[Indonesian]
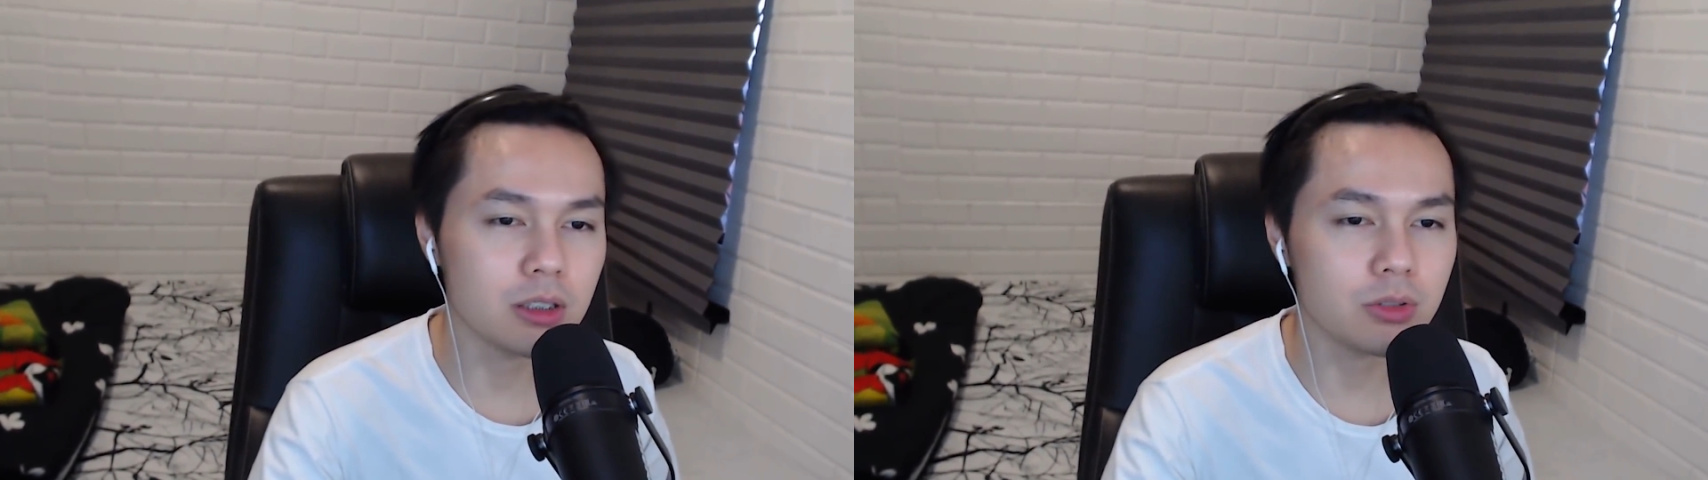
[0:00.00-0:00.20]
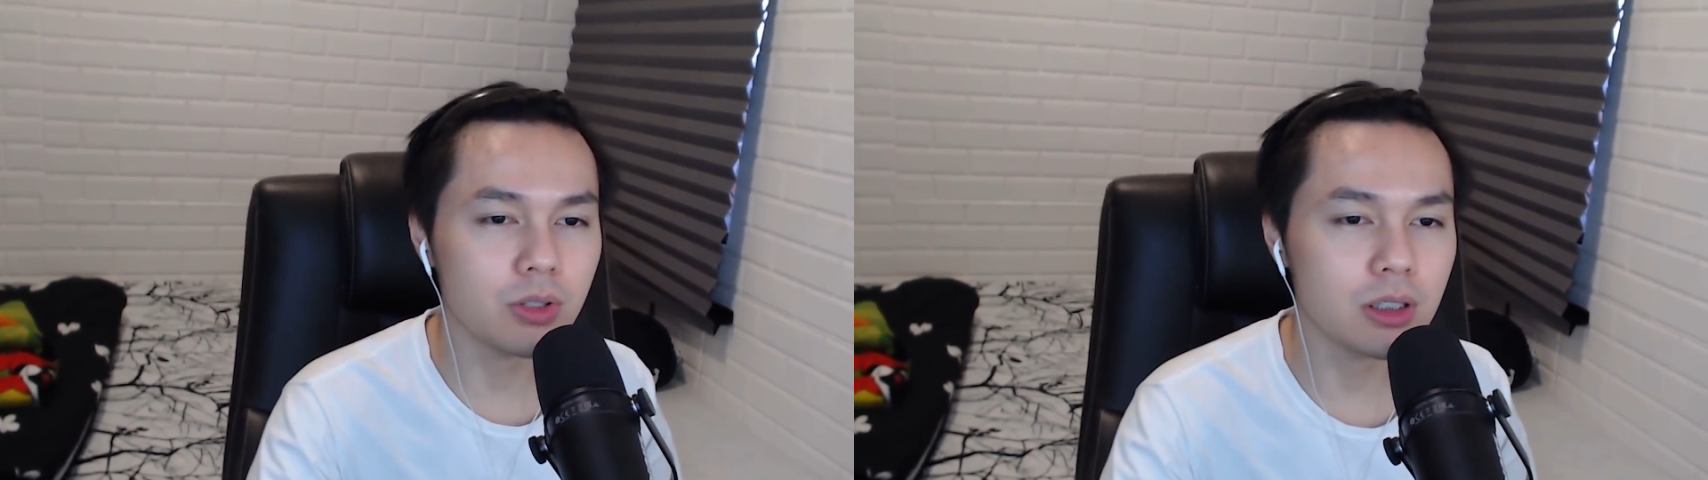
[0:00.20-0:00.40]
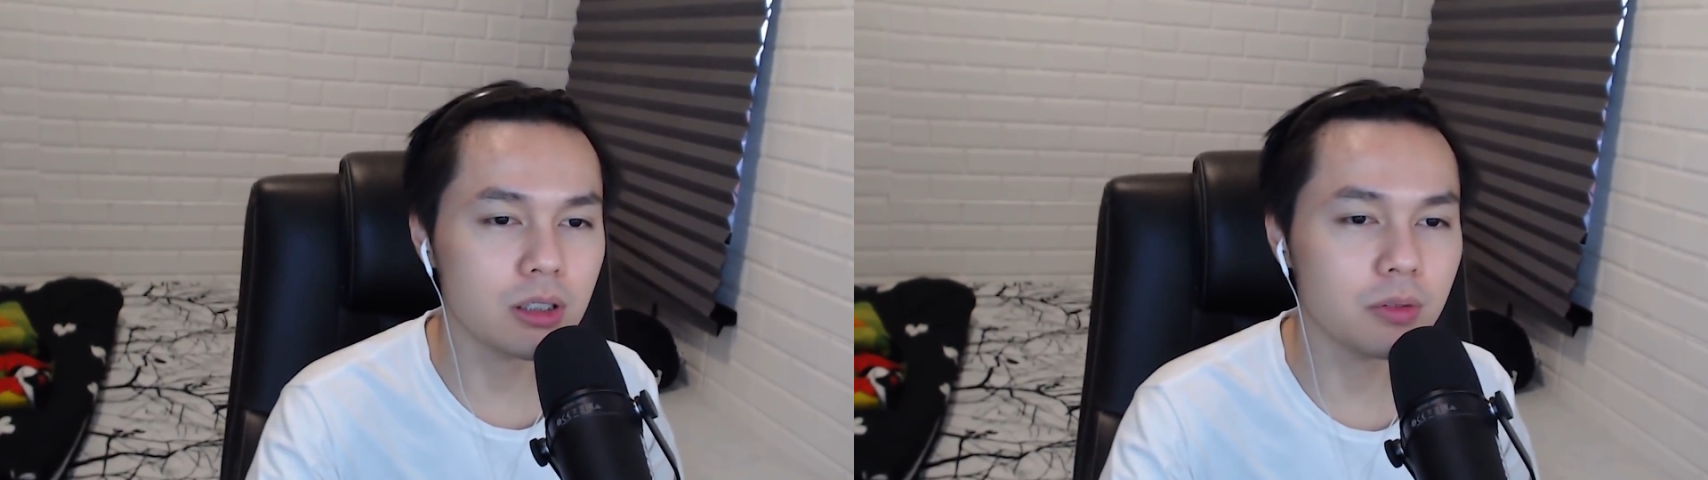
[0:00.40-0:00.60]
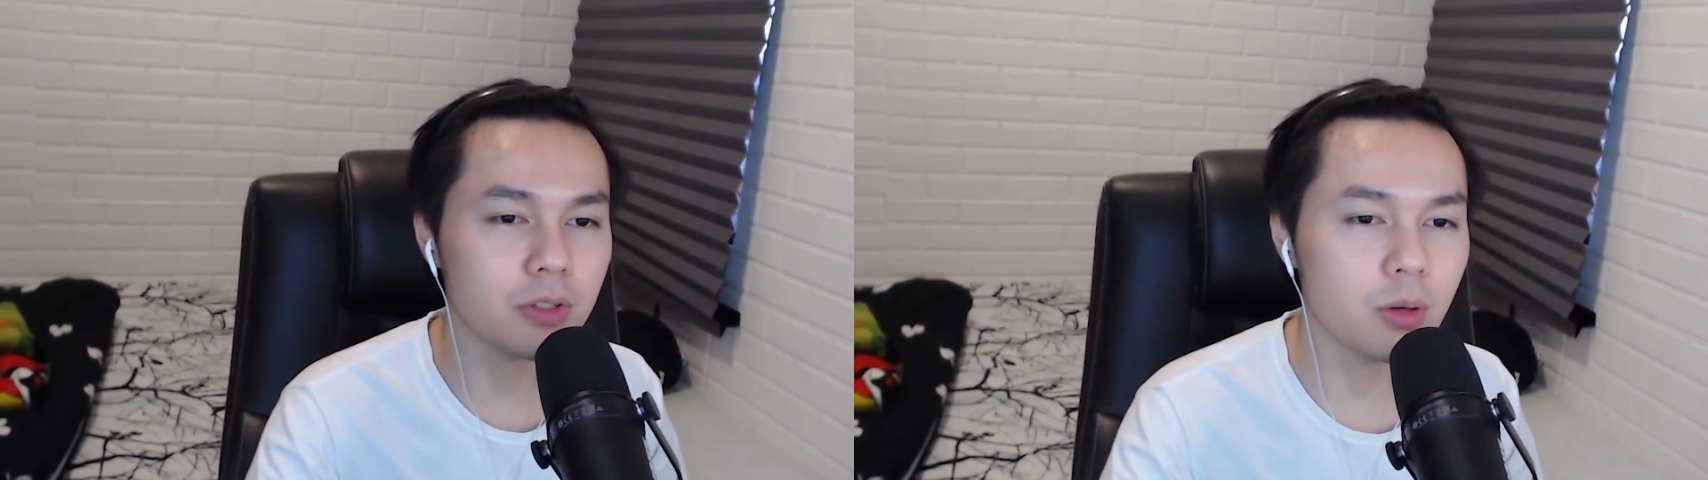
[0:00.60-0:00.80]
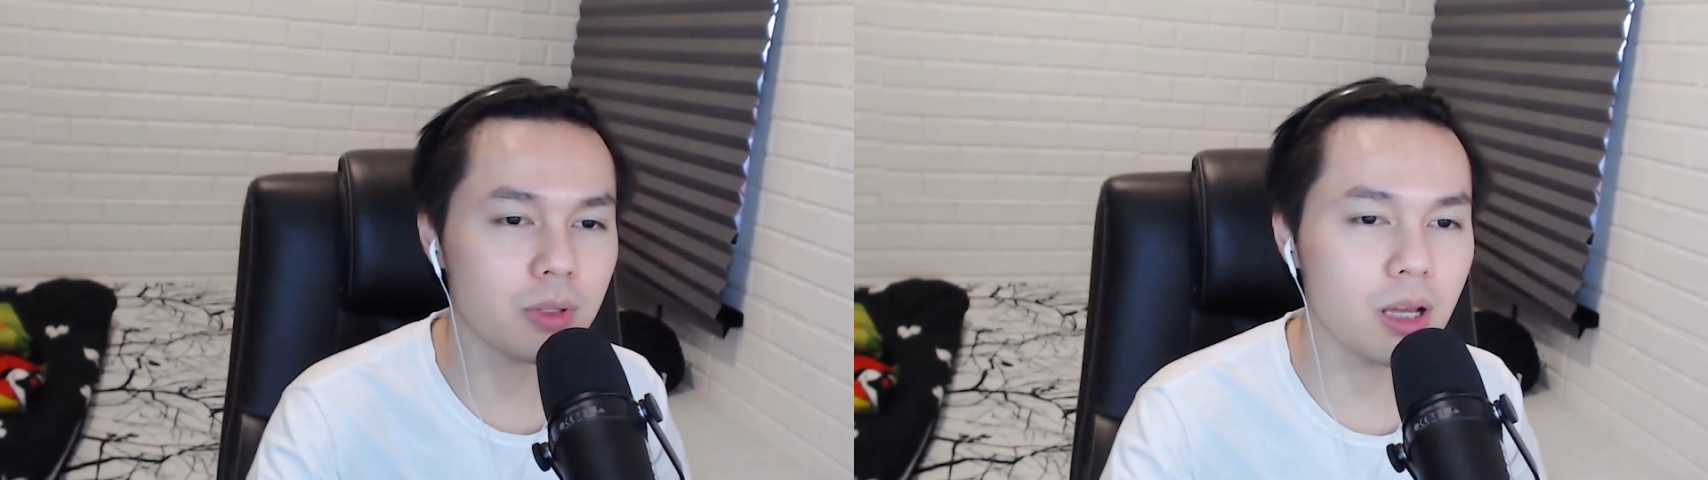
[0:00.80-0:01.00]
langsung aja ke
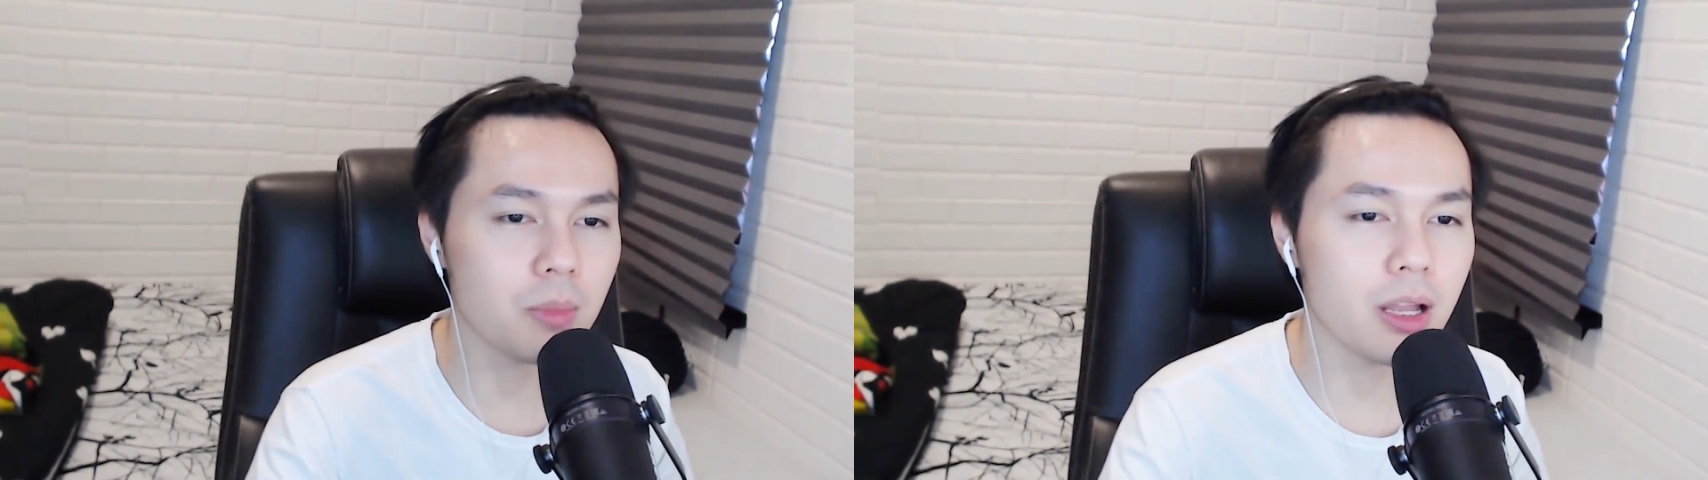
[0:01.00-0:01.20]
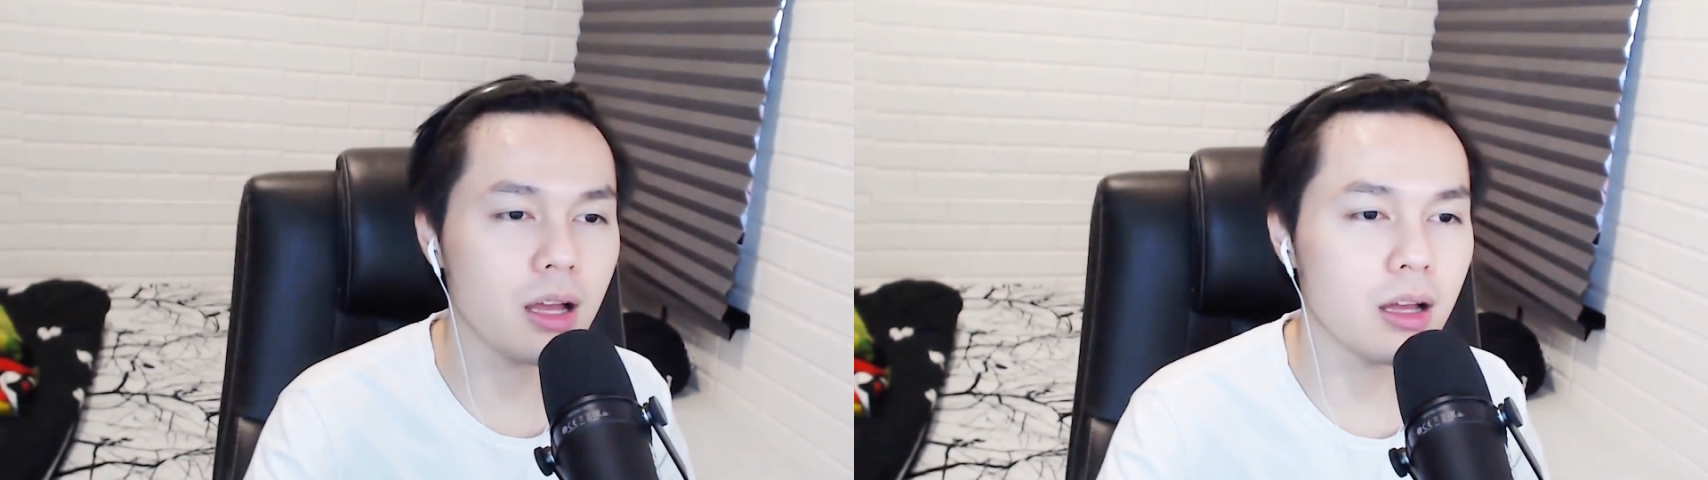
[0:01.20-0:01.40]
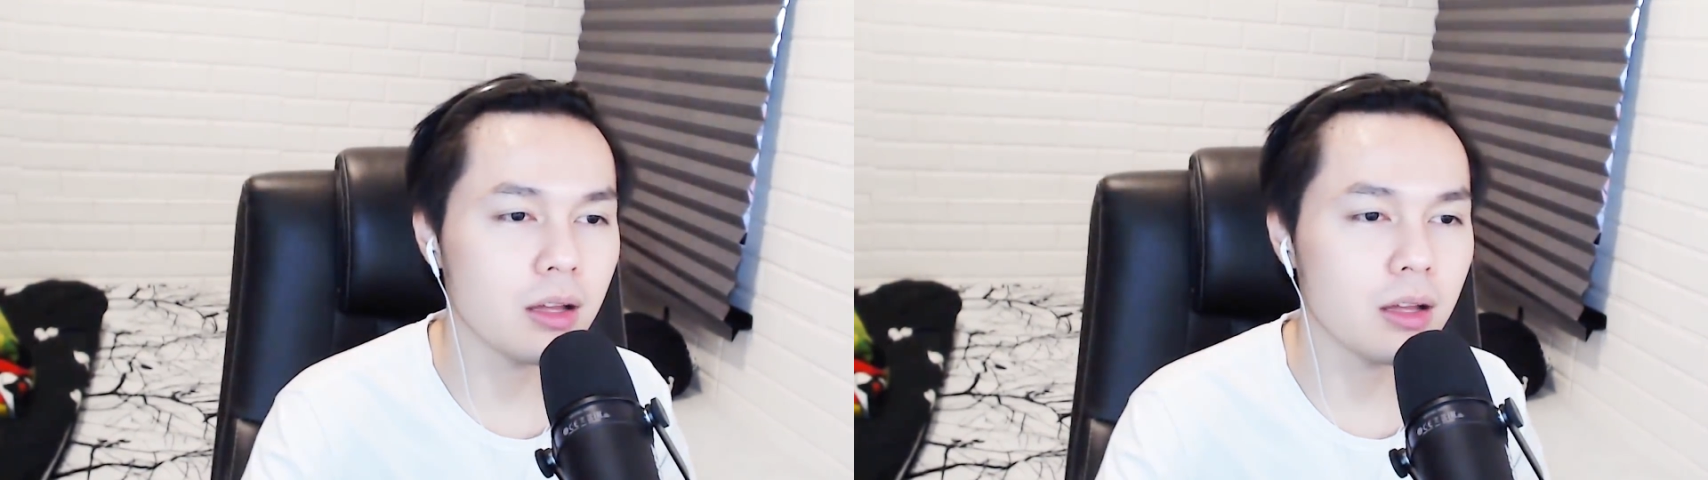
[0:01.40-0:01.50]
video pertama ya